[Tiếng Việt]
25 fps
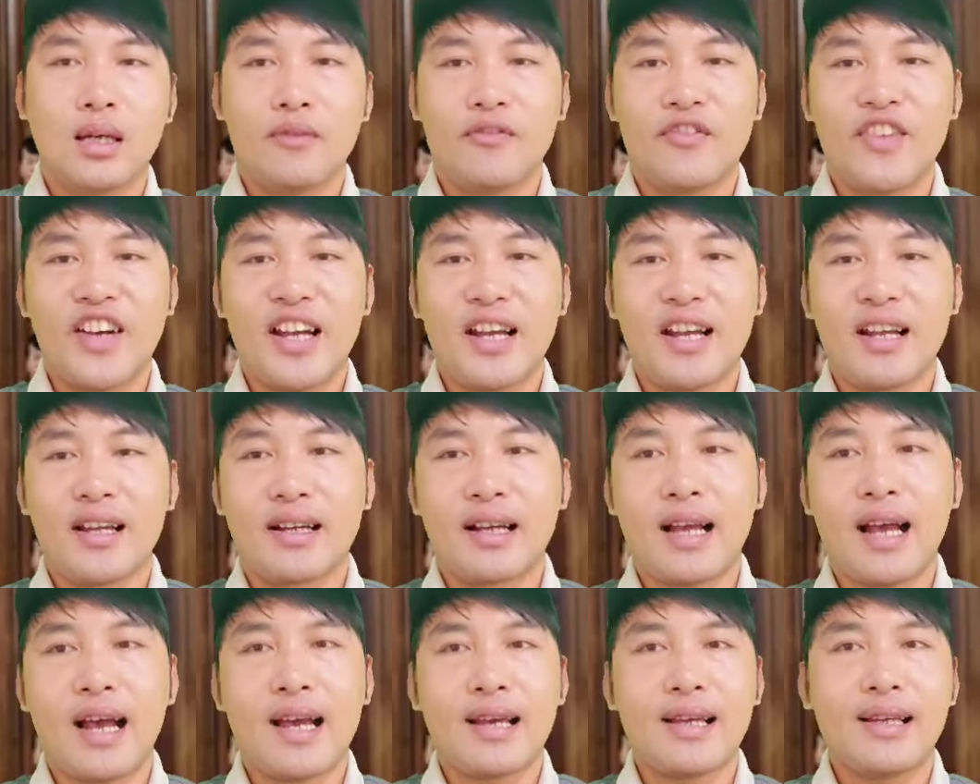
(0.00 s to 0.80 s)
về
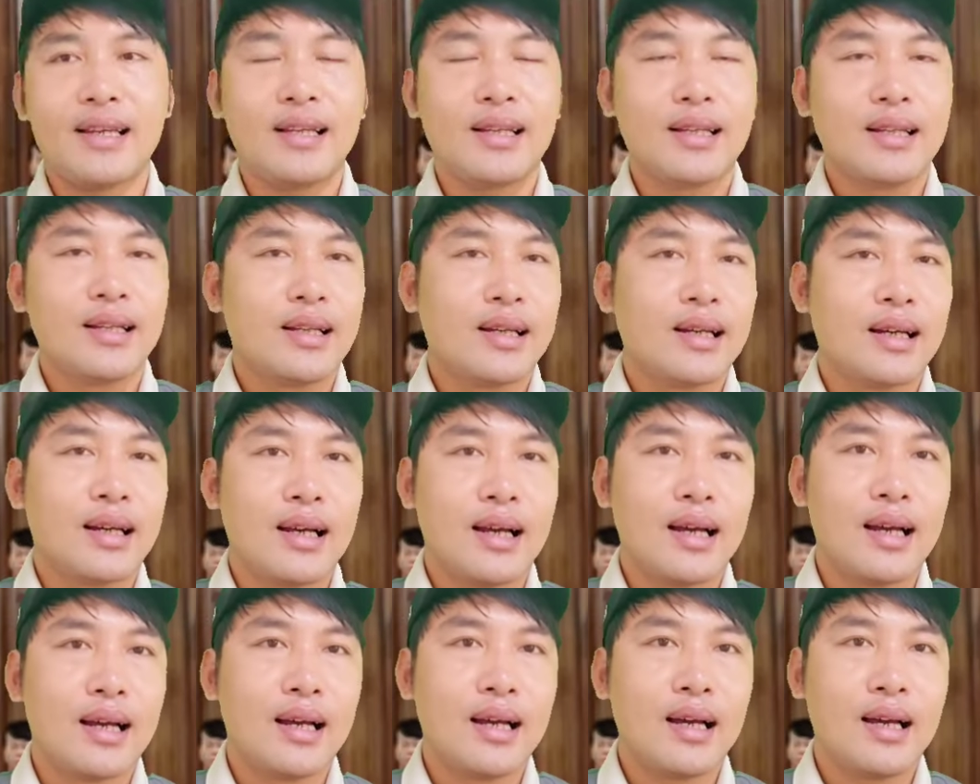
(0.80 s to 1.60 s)
cái
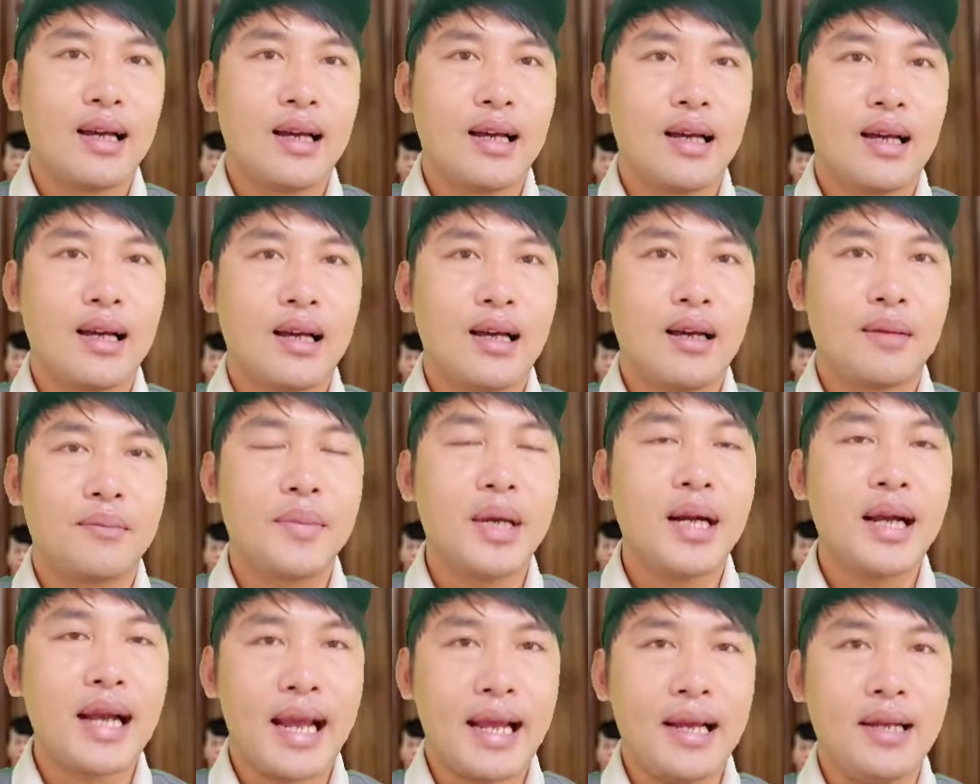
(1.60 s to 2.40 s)
à,
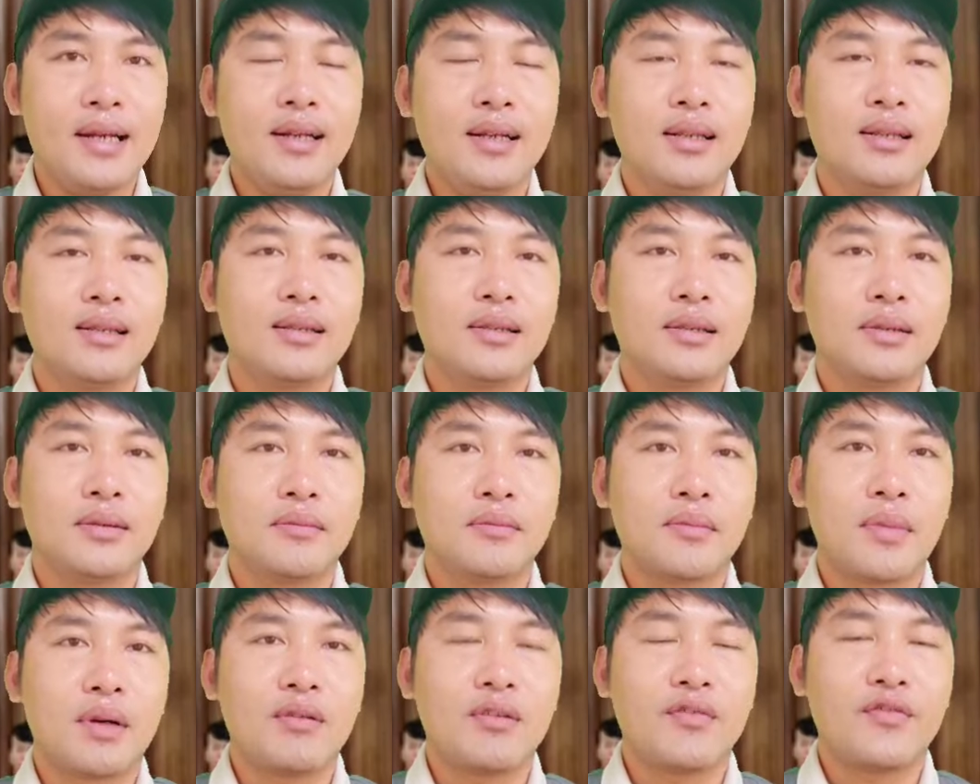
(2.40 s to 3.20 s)
mức án
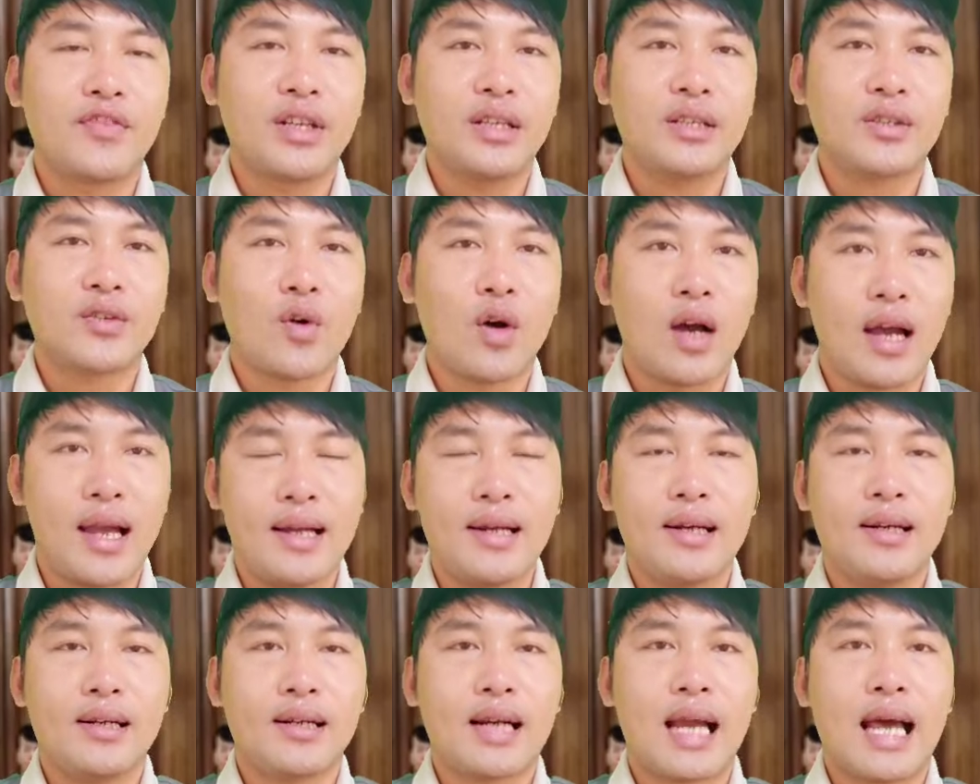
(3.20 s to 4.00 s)
mà phía tòa
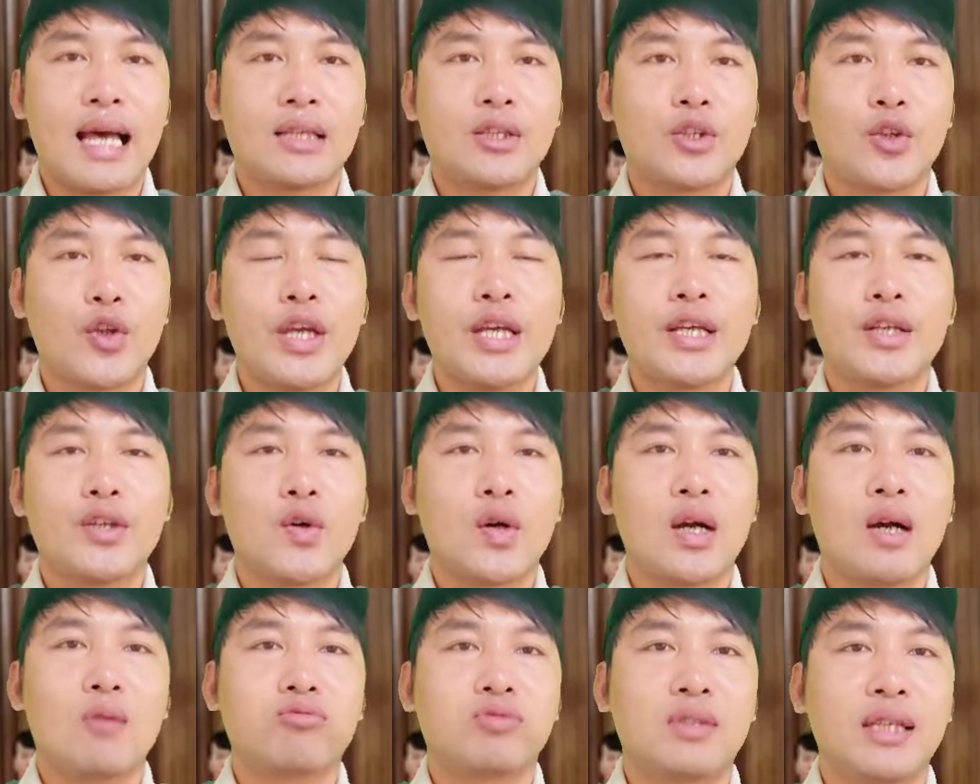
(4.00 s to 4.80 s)
án đã tuyên
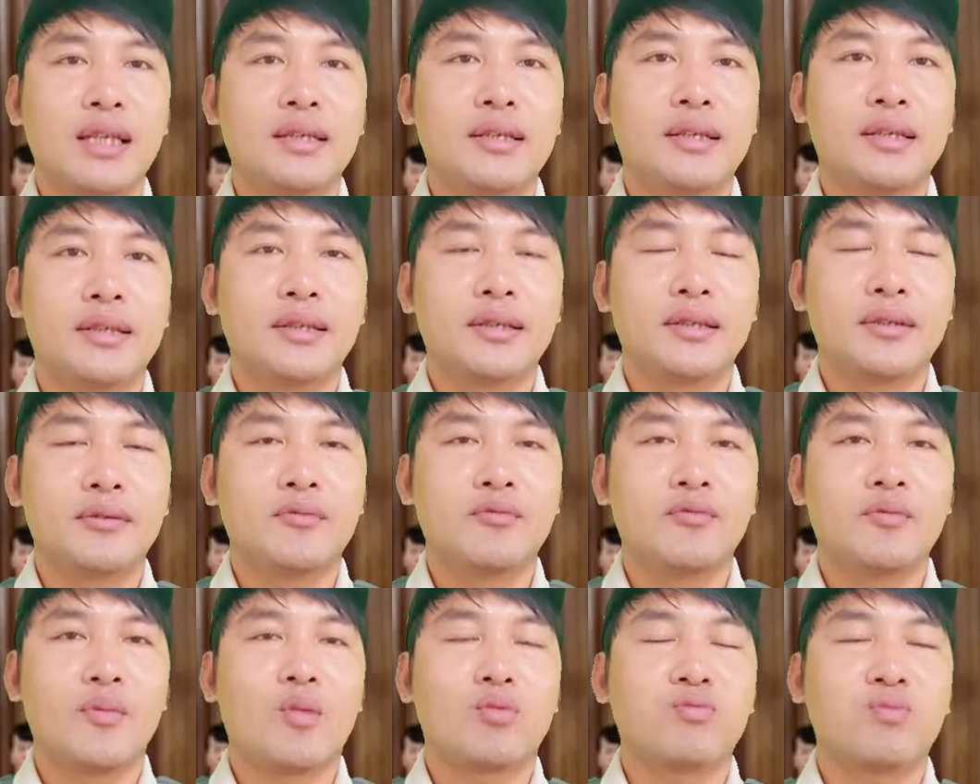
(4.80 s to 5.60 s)
cho Ngọc Trinh
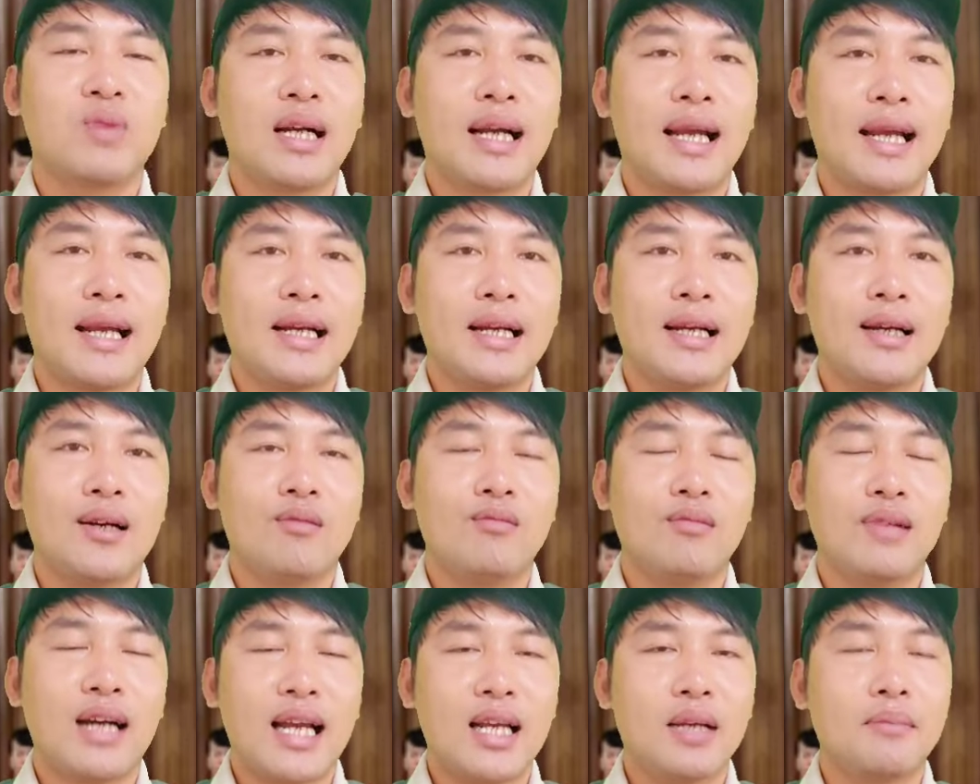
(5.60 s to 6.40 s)
một mức án
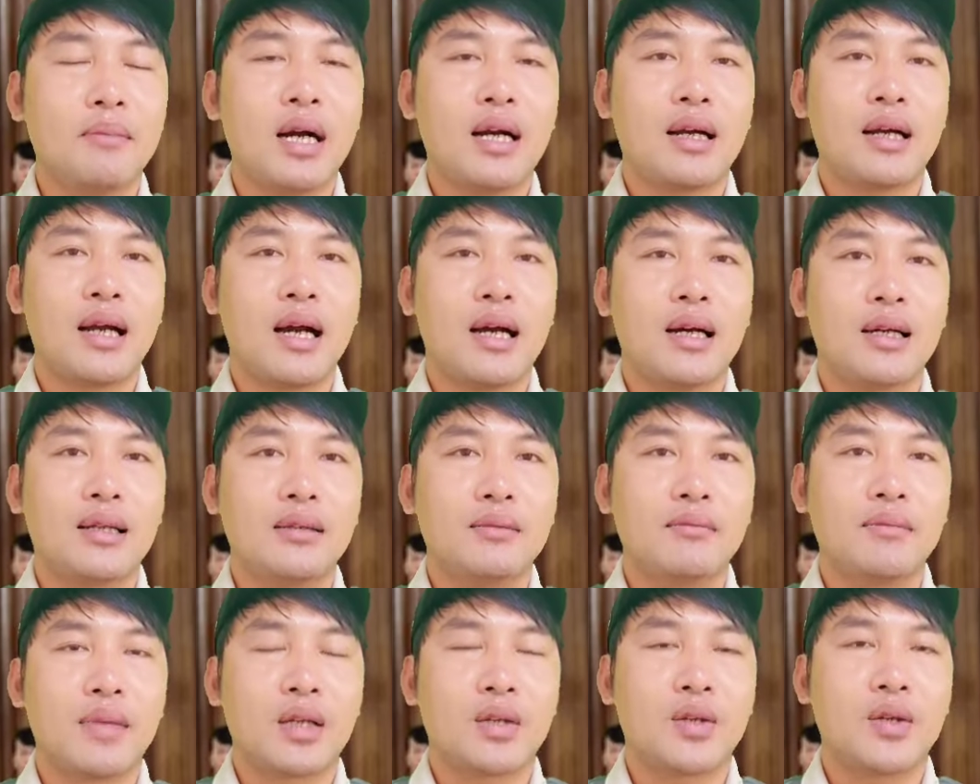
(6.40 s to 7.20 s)
cũng khá là bất ngờ
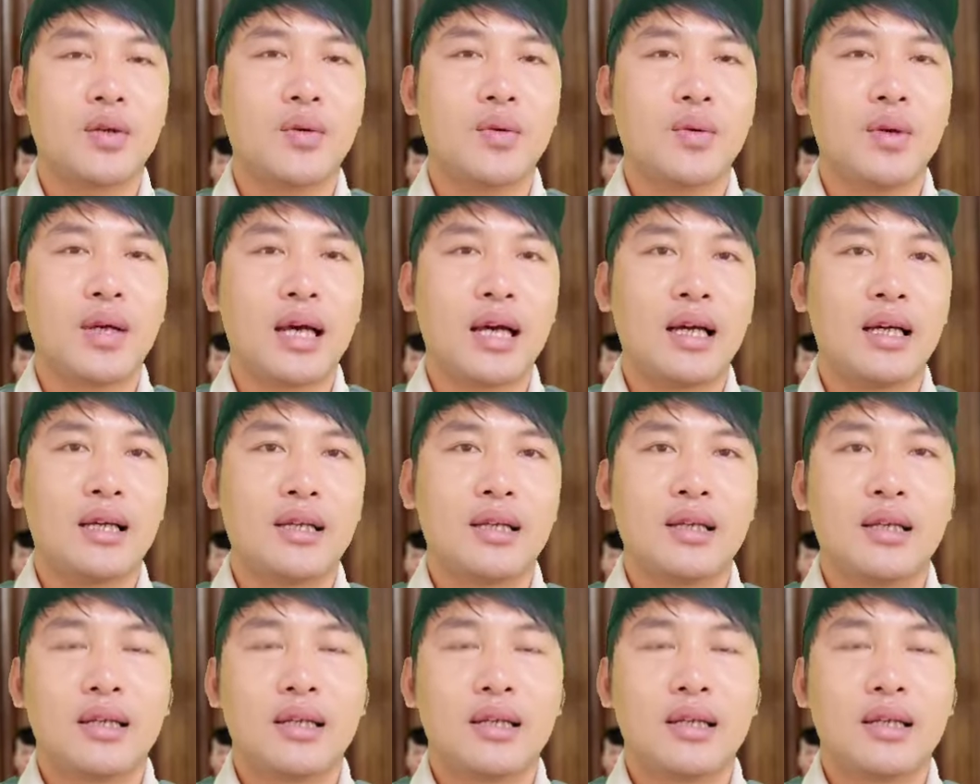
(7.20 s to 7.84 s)
mặc dù là